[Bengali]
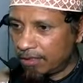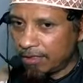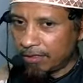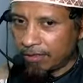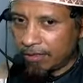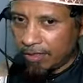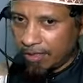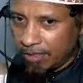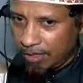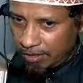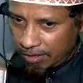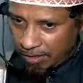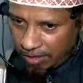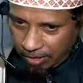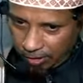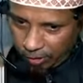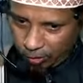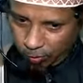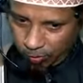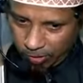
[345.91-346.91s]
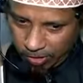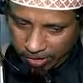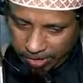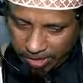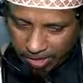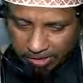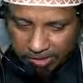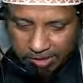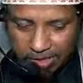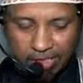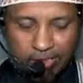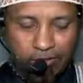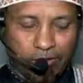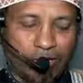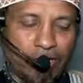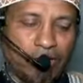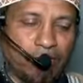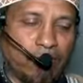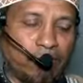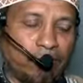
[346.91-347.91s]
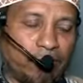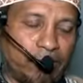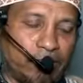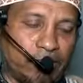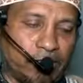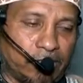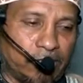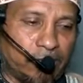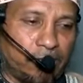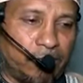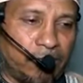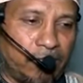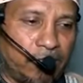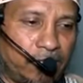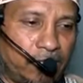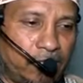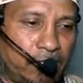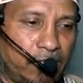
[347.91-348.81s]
এতে এই যে এই যুগের ডাক্তারি করলাম আমাদের সামনে